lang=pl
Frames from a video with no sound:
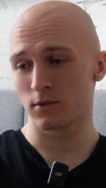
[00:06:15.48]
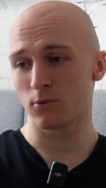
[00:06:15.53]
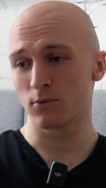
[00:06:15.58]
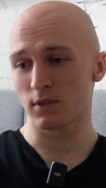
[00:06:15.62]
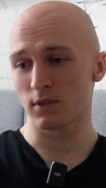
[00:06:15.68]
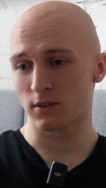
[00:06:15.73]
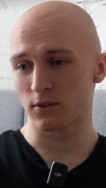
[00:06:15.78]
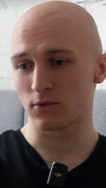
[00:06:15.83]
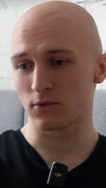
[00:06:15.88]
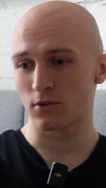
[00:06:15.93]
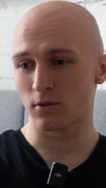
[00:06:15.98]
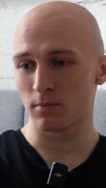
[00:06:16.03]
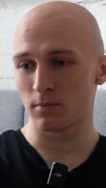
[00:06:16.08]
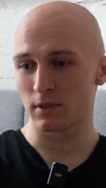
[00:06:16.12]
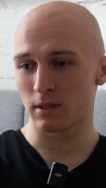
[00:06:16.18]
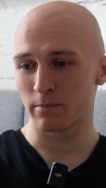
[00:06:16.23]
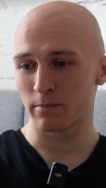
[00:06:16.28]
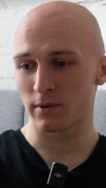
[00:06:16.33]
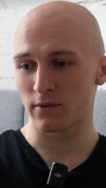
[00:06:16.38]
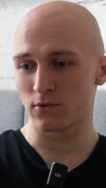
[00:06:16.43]
są takie osoby
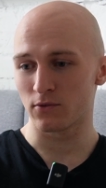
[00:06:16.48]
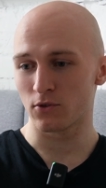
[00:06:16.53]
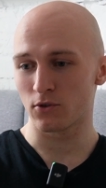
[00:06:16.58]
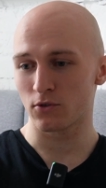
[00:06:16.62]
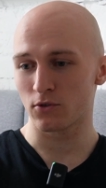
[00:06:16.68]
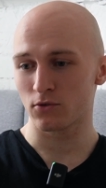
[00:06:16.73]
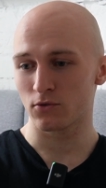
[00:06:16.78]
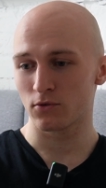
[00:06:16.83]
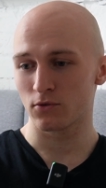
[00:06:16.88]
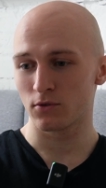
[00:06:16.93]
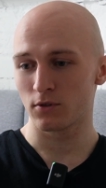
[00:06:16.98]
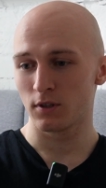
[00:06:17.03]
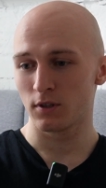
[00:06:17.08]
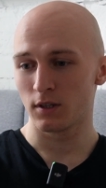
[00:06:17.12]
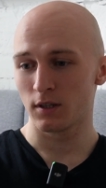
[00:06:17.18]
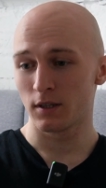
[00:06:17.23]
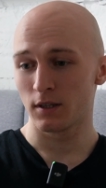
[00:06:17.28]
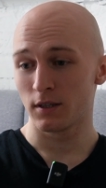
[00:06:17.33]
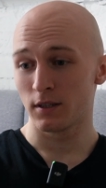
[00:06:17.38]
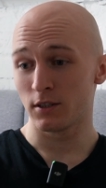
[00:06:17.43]
na pewno
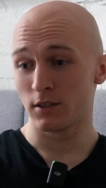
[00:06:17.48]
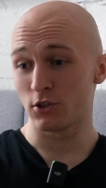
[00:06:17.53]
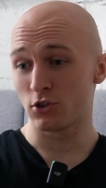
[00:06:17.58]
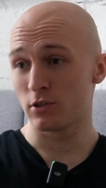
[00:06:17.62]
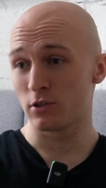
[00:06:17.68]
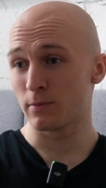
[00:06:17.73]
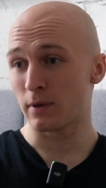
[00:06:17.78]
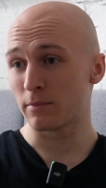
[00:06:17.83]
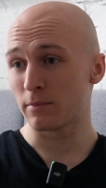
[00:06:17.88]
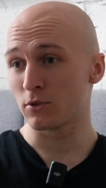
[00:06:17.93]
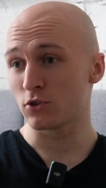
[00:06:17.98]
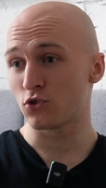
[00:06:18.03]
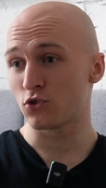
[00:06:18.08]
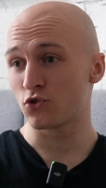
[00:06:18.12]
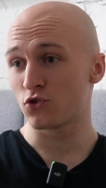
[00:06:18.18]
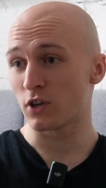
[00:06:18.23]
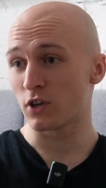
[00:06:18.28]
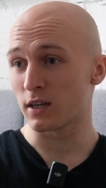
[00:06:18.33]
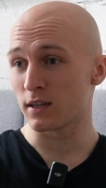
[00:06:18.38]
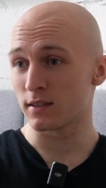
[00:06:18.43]
jeśli mam być
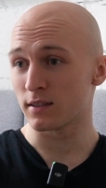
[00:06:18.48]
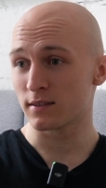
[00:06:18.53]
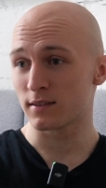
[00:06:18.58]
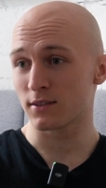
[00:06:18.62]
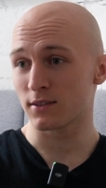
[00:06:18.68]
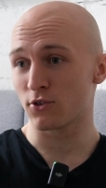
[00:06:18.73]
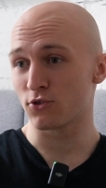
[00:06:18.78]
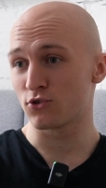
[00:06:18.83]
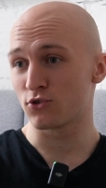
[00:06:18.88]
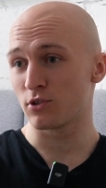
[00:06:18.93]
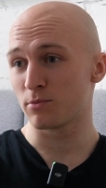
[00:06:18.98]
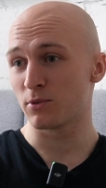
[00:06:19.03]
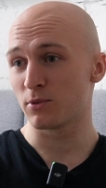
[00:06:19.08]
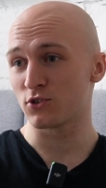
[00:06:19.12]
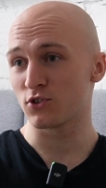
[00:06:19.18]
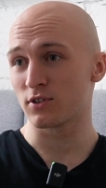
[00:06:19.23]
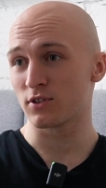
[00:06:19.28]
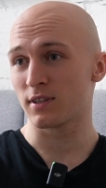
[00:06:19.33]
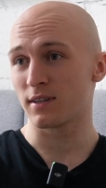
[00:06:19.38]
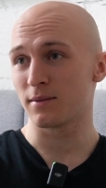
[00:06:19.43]
szczery, skąd się
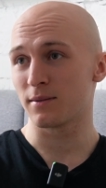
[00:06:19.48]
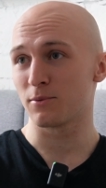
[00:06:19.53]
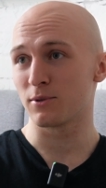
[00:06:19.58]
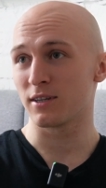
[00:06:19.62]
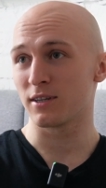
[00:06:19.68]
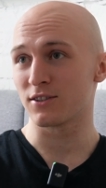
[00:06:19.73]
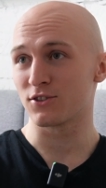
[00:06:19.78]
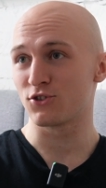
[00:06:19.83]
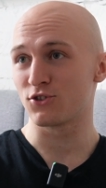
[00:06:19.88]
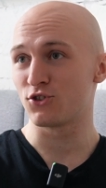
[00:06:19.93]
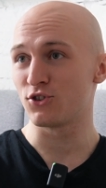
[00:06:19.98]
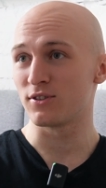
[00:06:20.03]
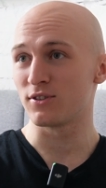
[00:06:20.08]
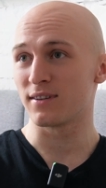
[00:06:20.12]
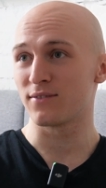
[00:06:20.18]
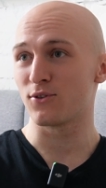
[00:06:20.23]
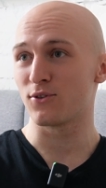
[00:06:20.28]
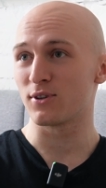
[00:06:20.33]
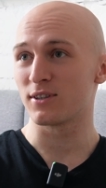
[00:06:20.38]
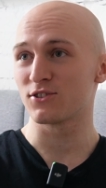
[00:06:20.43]
bierze ta moja
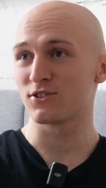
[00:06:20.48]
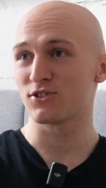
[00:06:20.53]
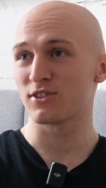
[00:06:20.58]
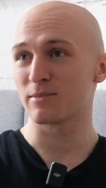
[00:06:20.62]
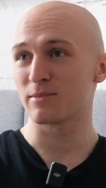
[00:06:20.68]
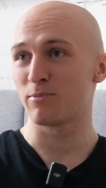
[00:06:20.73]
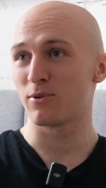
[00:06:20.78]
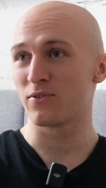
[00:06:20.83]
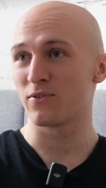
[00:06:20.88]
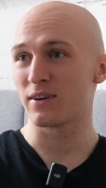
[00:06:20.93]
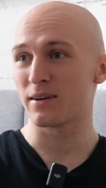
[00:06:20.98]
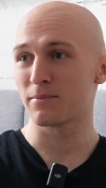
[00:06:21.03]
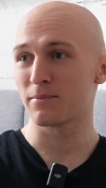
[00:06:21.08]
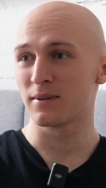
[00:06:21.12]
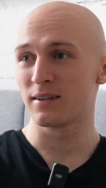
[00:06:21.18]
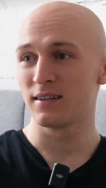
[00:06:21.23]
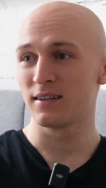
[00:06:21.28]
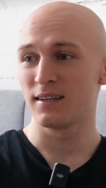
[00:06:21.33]
silna wola, że tak powiem?